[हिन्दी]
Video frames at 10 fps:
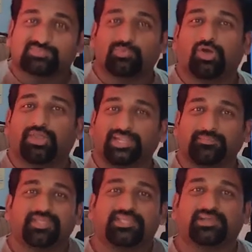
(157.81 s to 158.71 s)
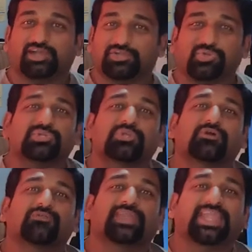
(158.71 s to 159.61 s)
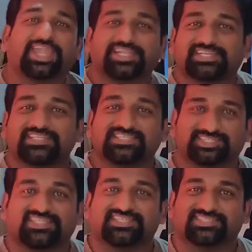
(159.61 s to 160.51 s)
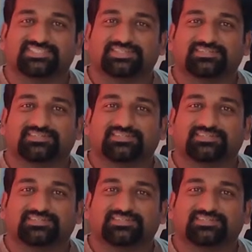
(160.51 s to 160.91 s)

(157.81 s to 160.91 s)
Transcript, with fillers: स्मॉल एंड बिग अ टोटल ऑफ 80 सिटीज